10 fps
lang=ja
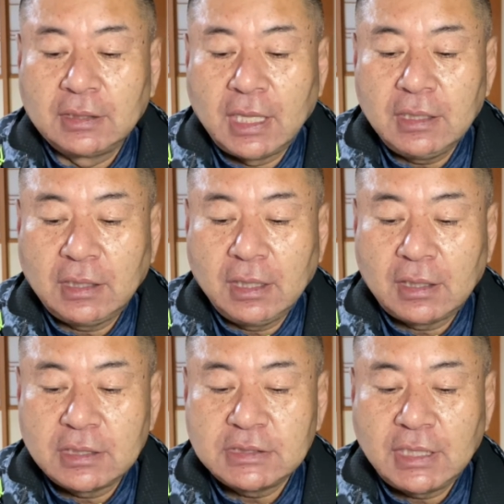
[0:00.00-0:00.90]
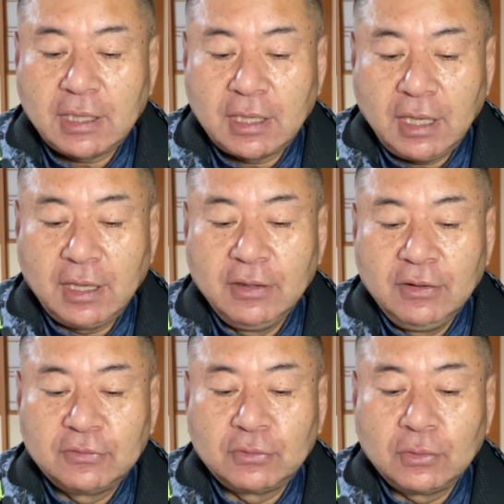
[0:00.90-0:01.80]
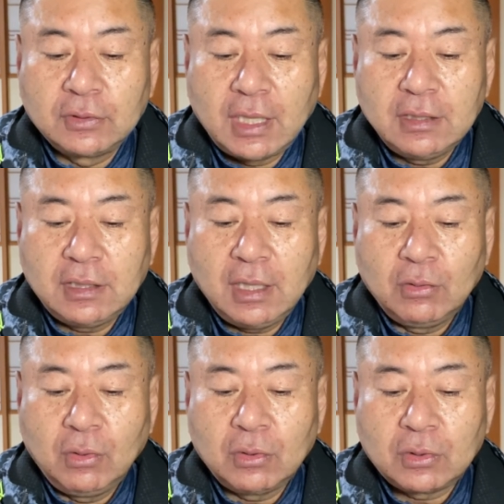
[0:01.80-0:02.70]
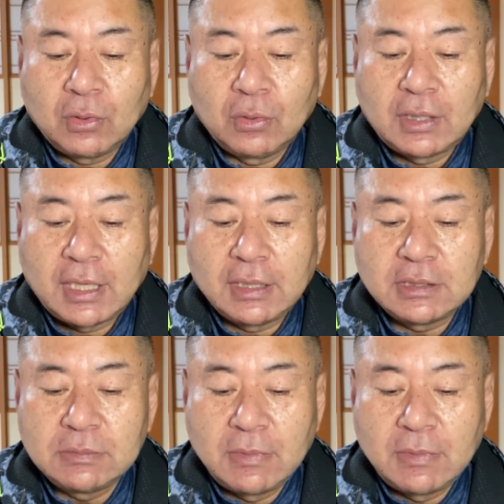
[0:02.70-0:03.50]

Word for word: 現金化してから、その現金を兄弟姉